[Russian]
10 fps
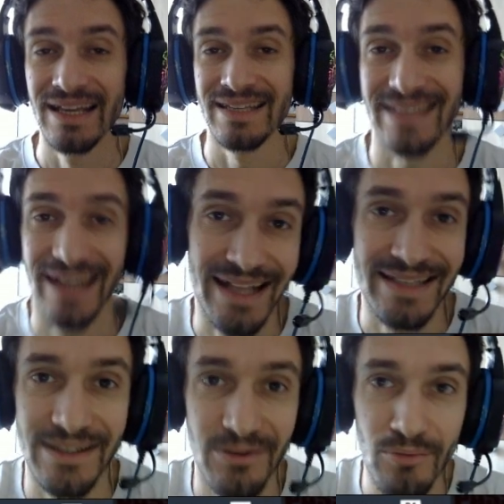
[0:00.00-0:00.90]

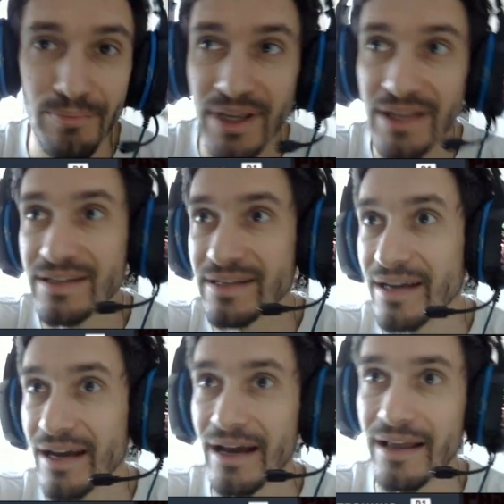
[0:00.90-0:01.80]
стараться их купить
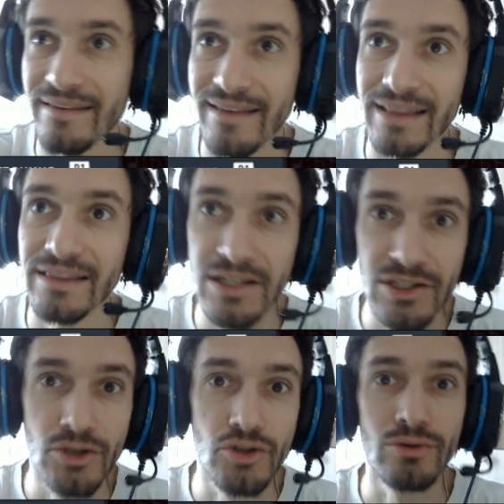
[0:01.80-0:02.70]
а, за
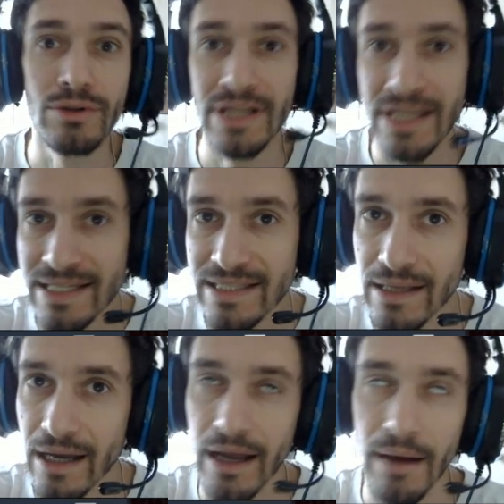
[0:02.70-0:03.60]

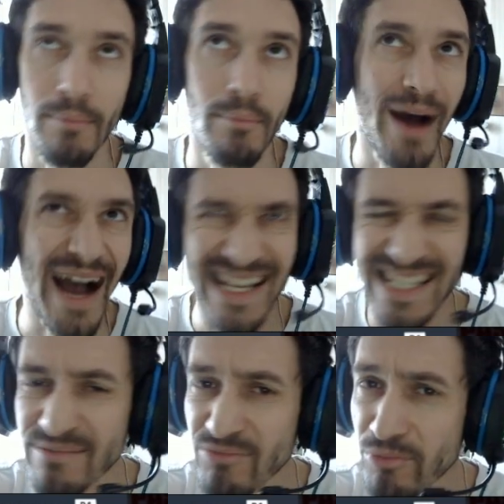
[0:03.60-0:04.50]
1300,
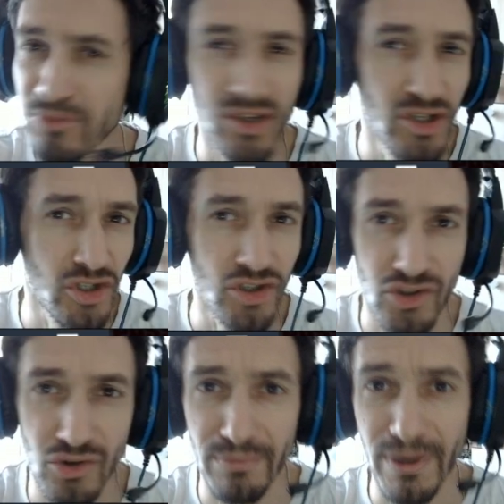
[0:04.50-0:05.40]
максимум
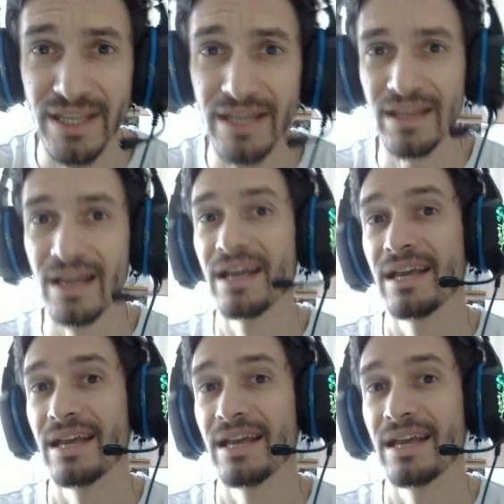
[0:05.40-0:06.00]
1600 монет